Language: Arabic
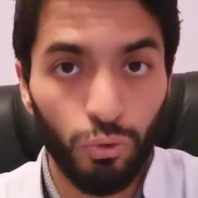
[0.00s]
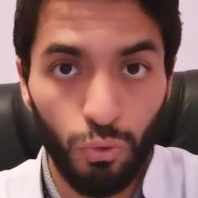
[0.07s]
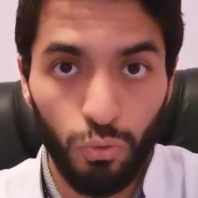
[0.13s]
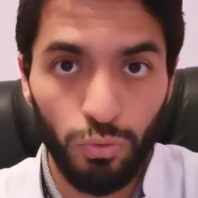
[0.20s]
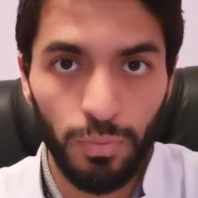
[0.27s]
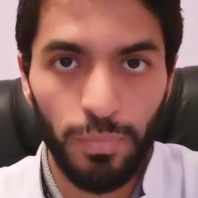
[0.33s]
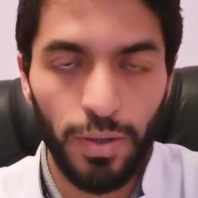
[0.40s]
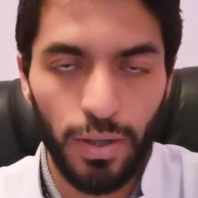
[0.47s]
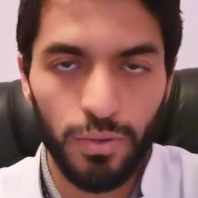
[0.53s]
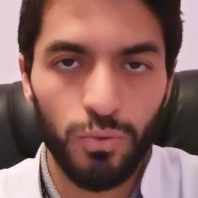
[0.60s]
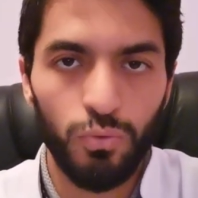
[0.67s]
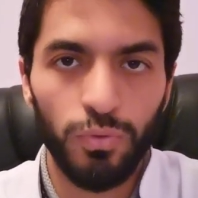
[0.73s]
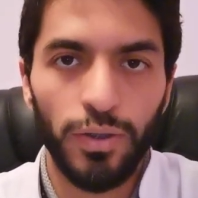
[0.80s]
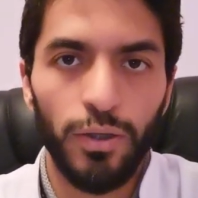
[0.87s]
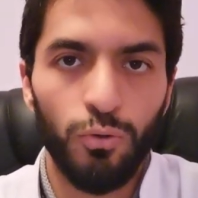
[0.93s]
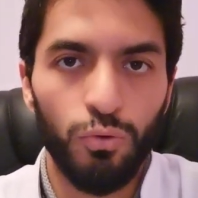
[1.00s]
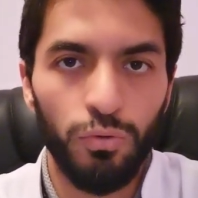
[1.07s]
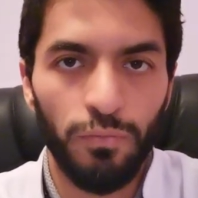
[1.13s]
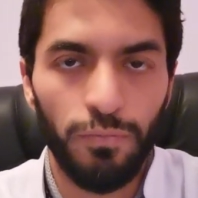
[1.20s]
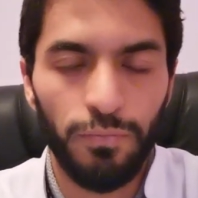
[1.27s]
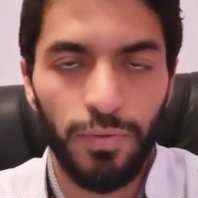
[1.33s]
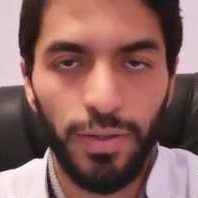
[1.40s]
الطون براسو
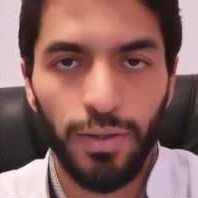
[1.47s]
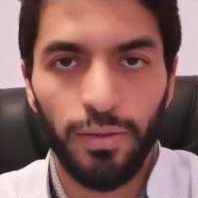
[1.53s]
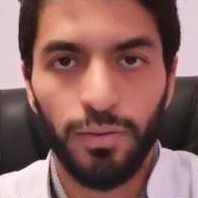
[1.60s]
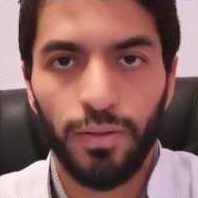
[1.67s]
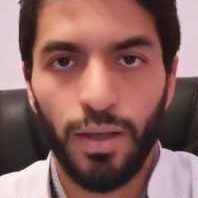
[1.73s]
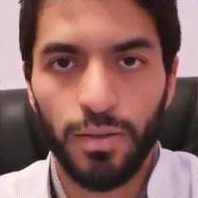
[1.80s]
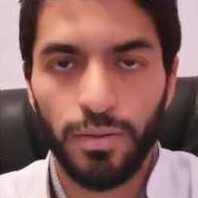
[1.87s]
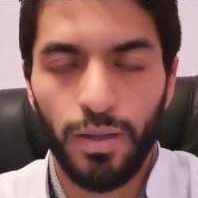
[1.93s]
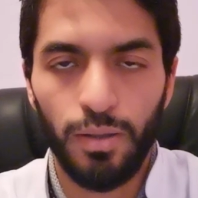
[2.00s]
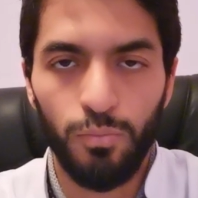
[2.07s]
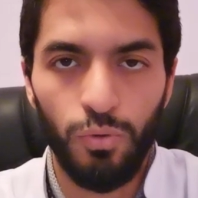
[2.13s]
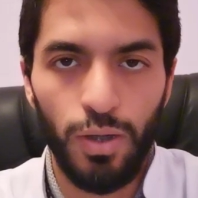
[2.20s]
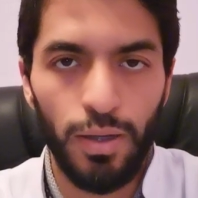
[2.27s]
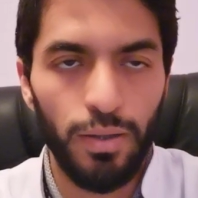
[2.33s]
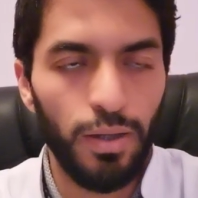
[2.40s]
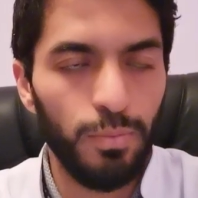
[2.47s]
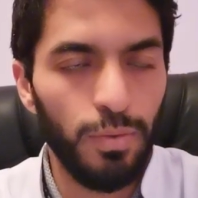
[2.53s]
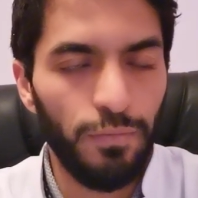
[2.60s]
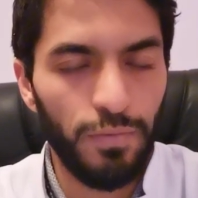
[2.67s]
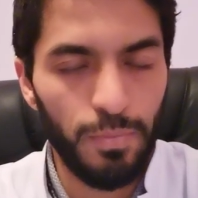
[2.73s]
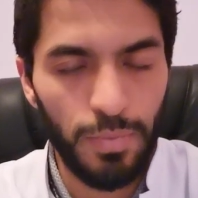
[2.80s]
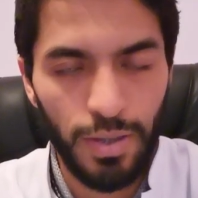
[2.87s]
كيكون في ديك الطاسه
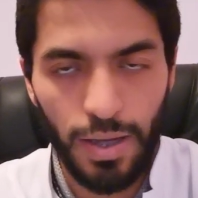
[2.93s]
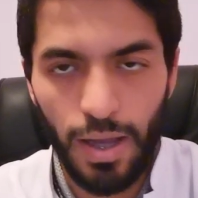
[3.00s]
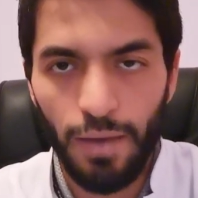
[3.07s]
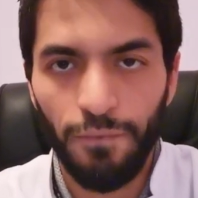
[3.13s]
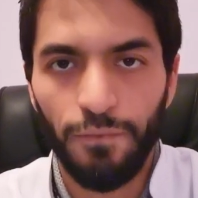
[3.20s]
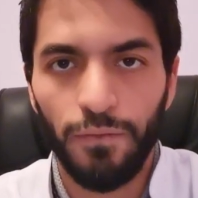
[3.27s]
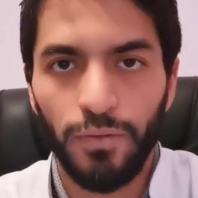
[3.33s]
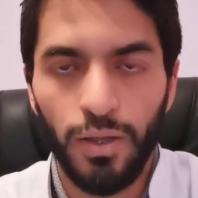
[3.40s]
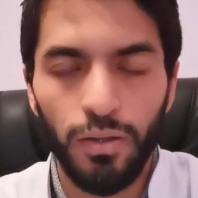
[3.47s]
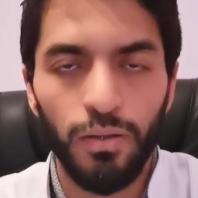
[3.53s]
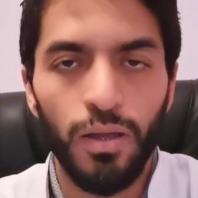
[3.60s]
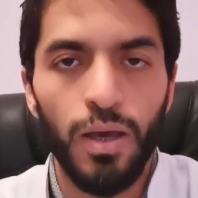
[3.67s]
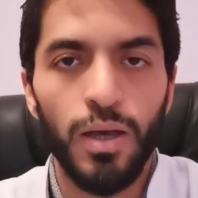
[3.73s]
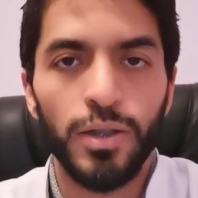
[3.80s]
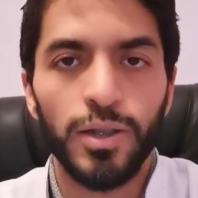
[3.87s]
المعلبه فمن الافضل